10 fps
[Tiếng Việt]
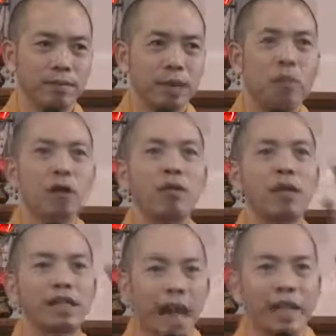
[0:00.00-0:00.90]
không cần
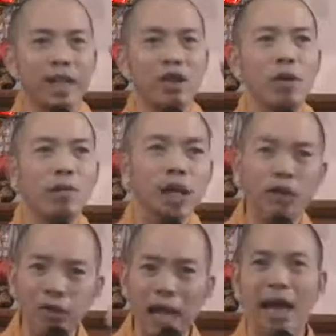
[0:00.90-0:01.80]
phải chạy đến nó mà
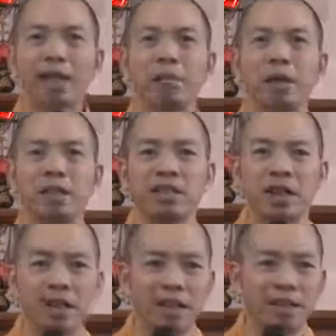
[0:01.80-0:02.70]
để nó chạy đến mình
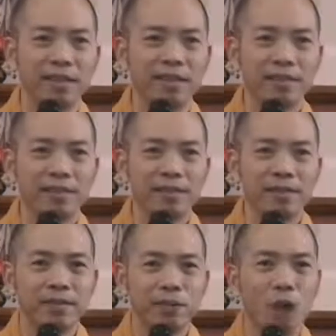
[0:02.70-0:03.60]
chứ.
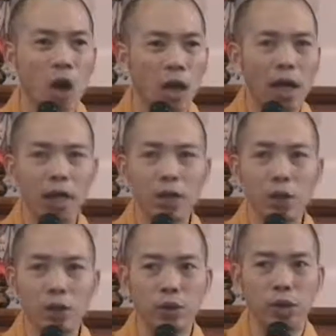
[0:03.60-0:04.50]
Đó là cái
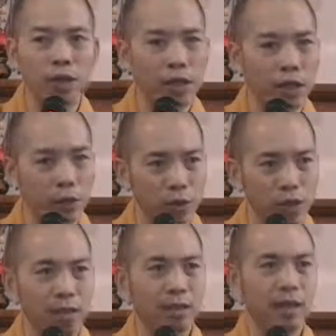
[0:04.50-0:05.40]
điều chỉnh, là điều
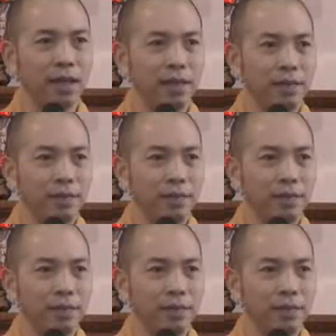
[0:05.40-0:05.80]
chỉnh như thế.